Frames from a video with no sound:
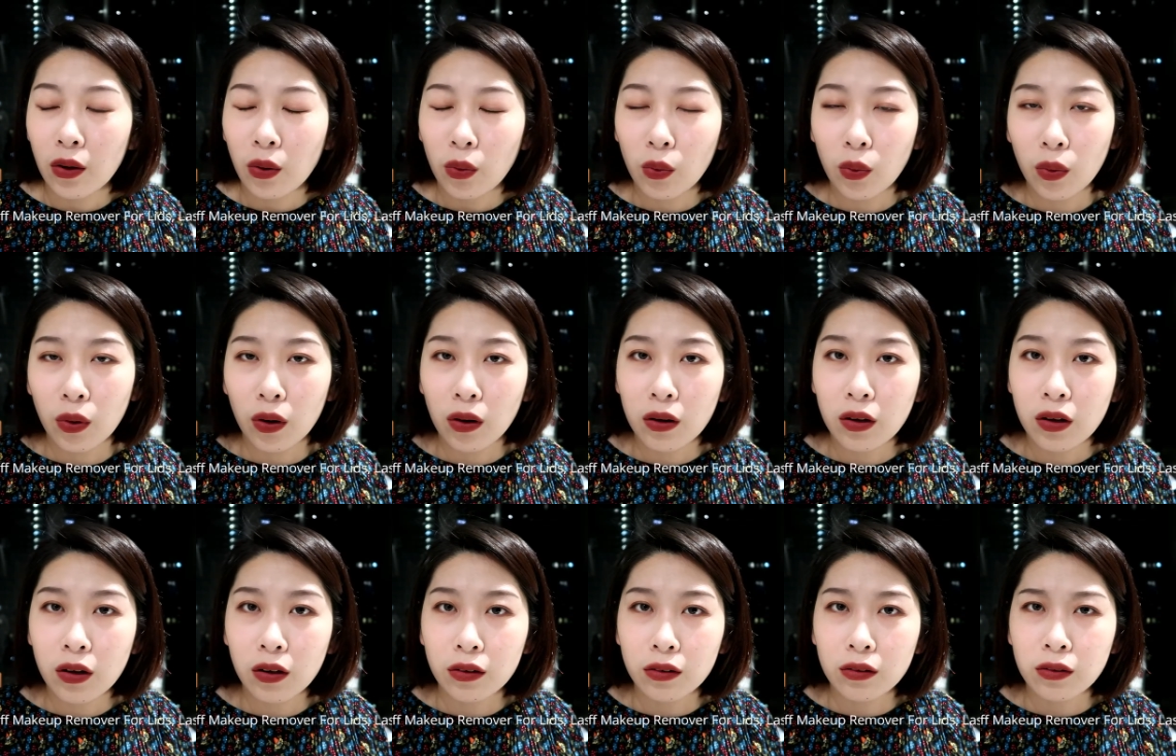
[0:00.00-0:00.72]

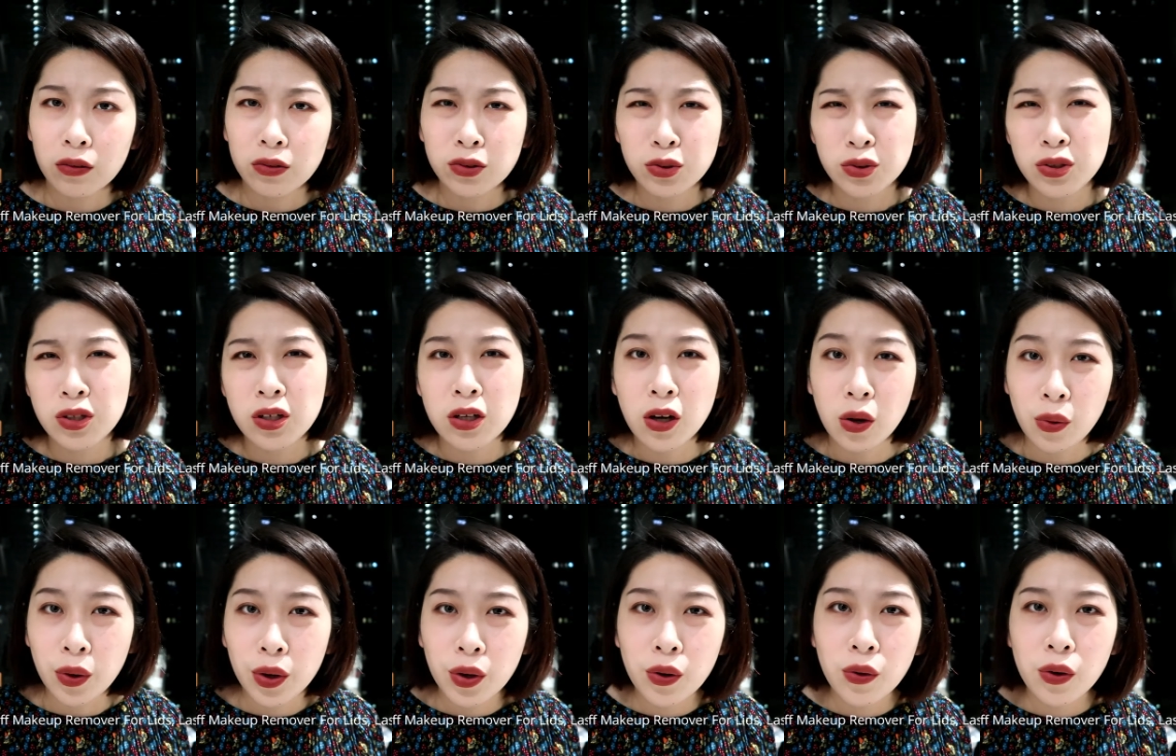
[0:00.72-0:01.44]
我可就
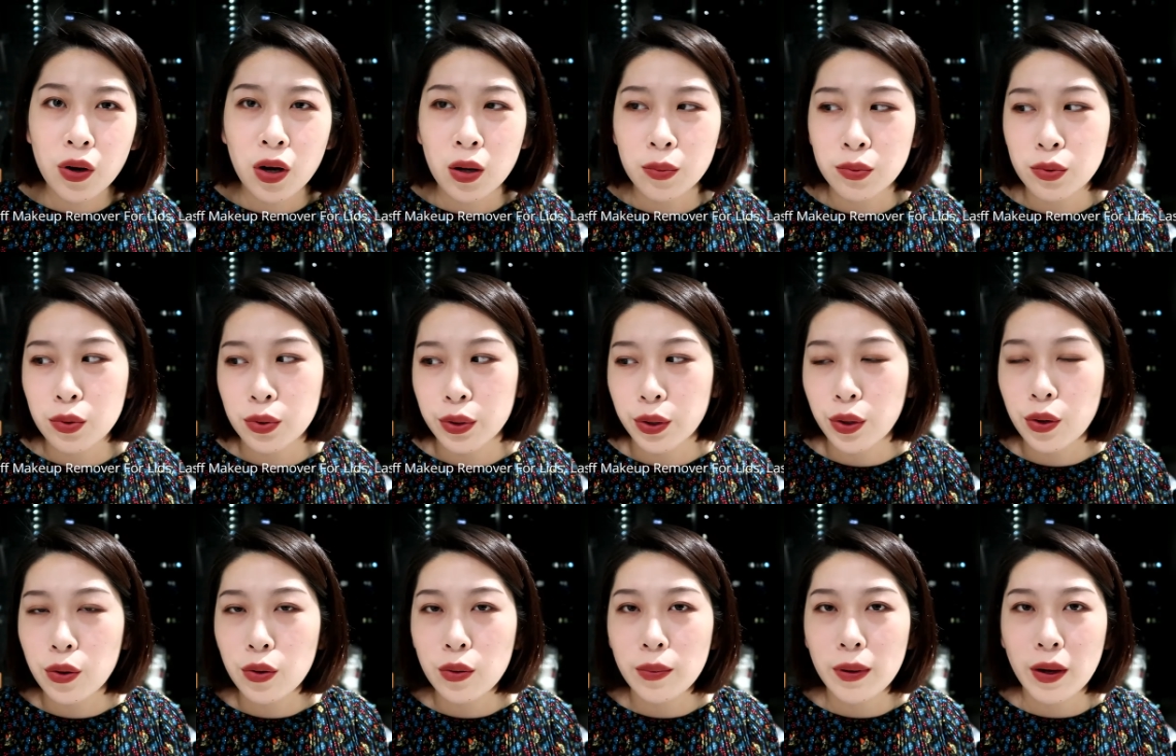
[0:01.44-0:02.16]
可回购可不
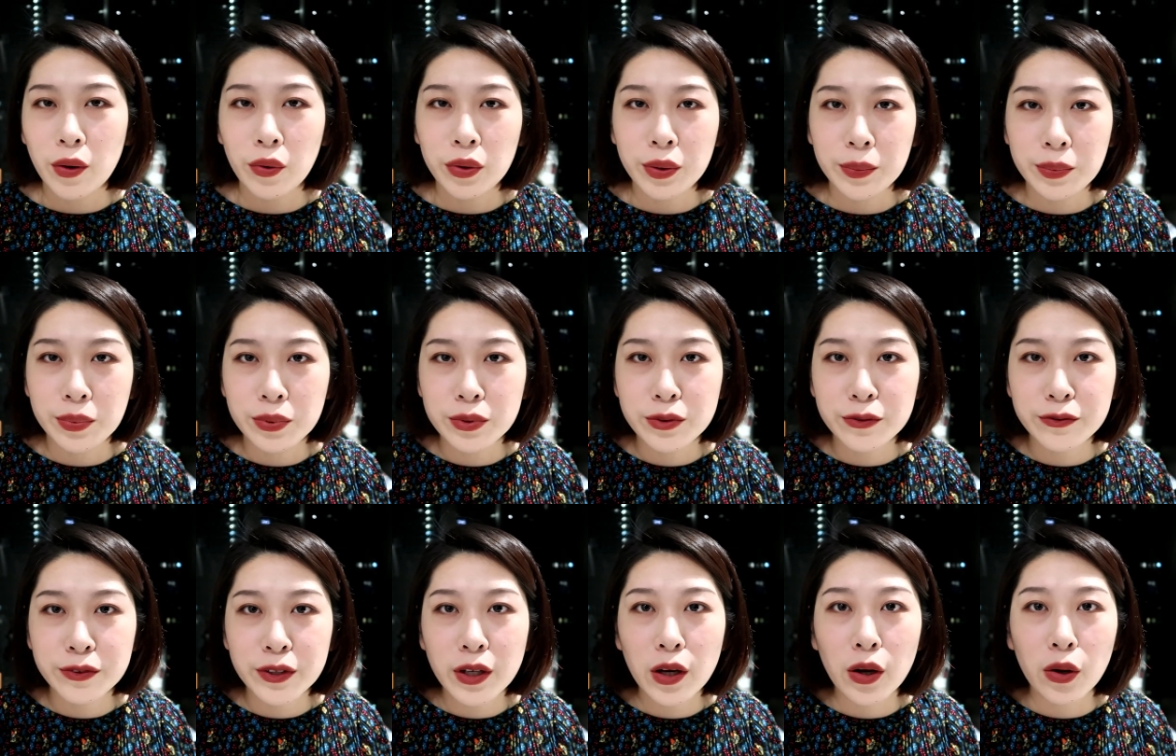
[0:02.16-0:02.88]
回购吧，我也不
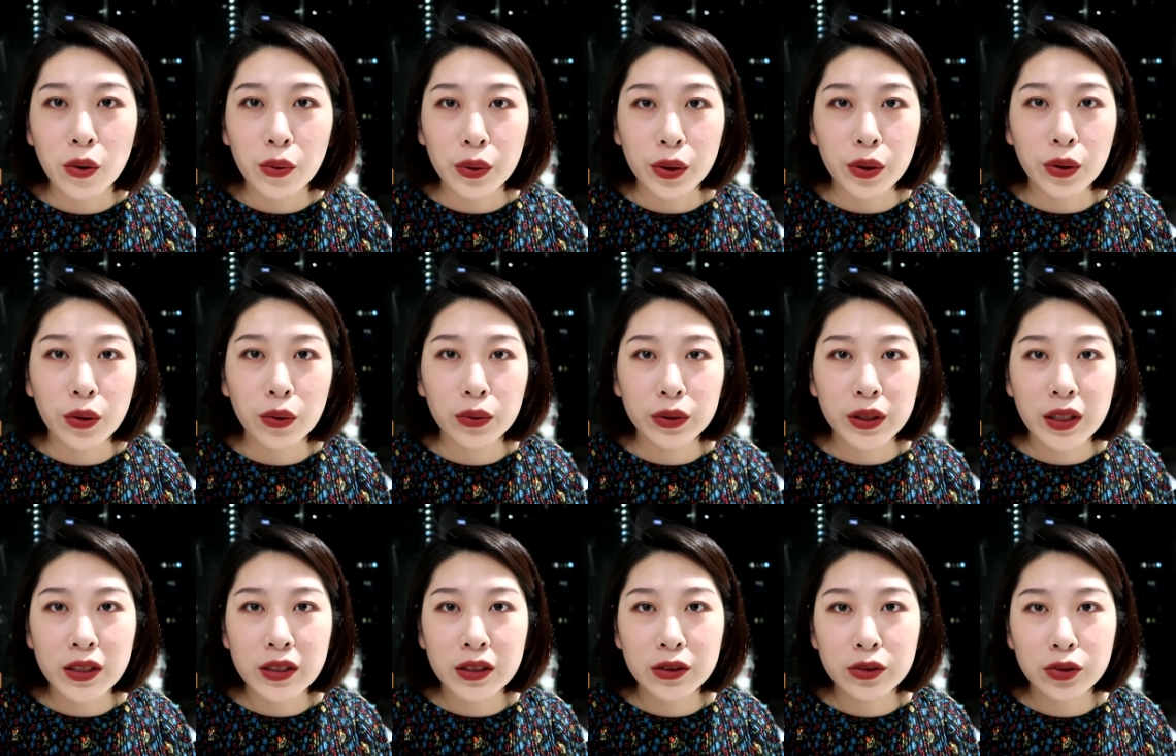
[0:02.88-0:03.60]
是非要回购，
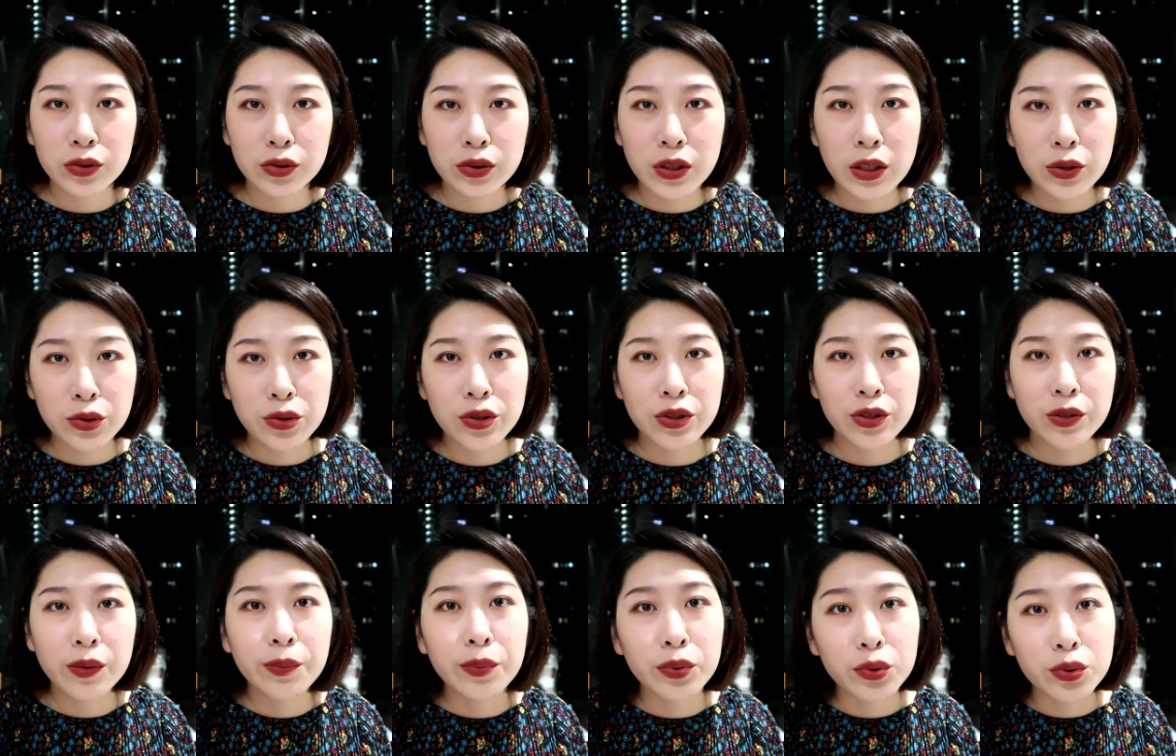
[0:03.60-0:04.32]
但是它
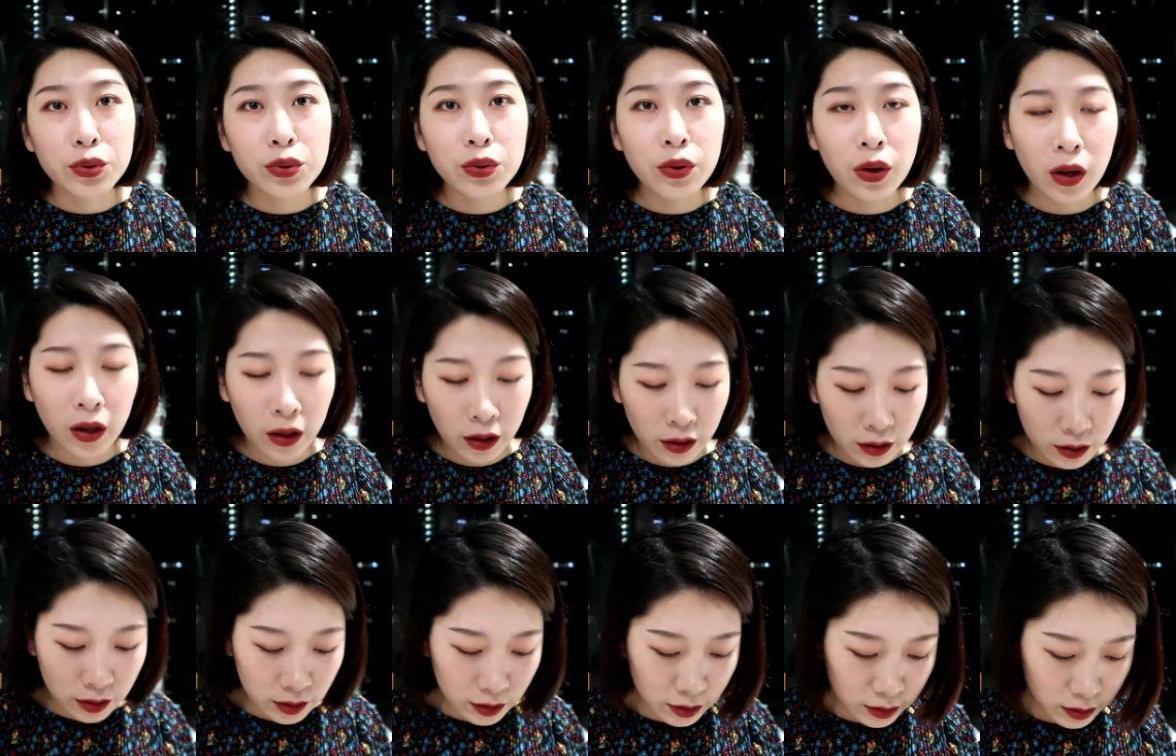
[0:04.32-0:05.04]
确实不
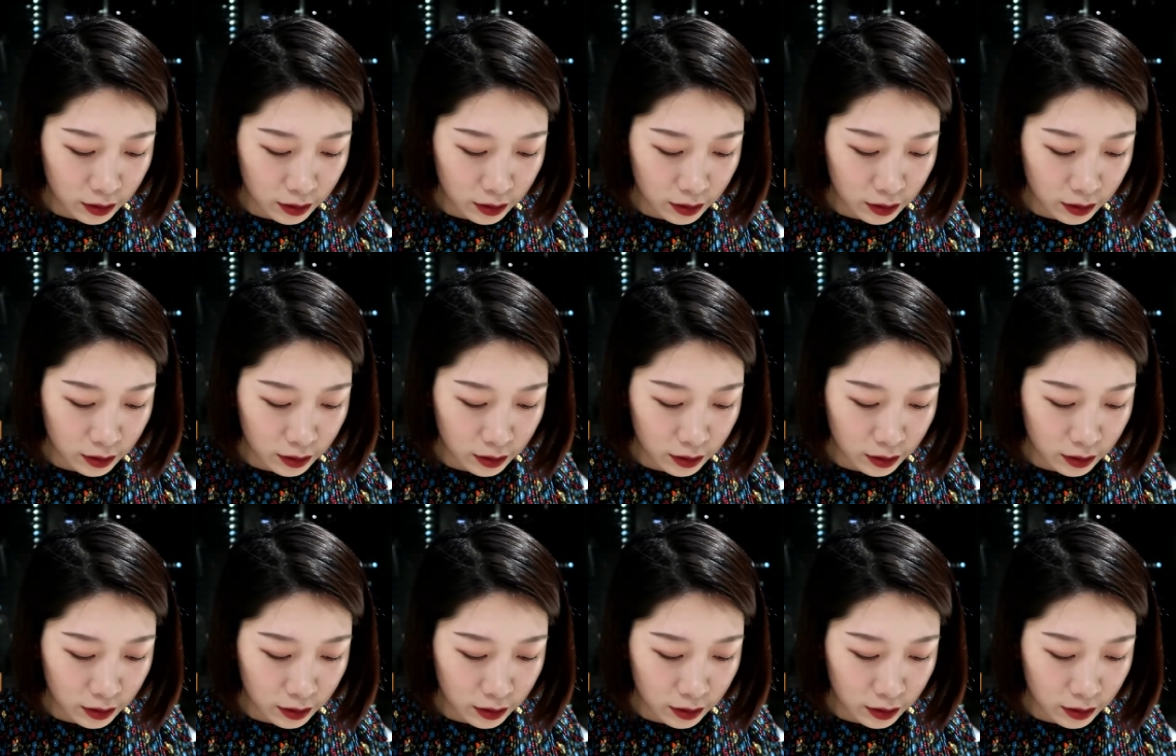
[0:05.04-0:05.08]
错。